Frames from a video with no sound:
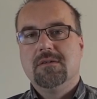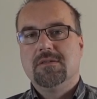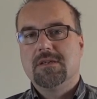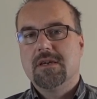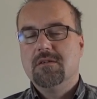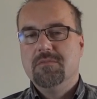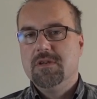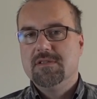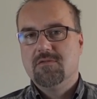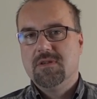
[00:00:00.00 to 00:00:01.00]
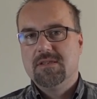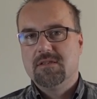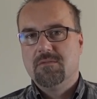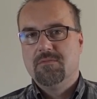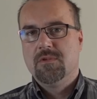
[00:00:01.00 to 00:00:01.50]
takiego mini studia
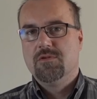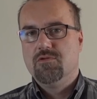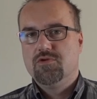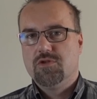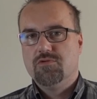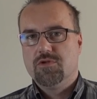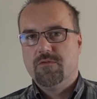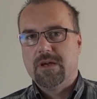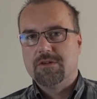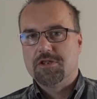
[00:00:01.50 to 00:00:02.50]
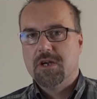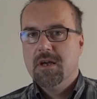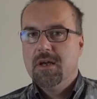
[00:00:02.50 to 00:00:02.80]
są dużo, dużo większe.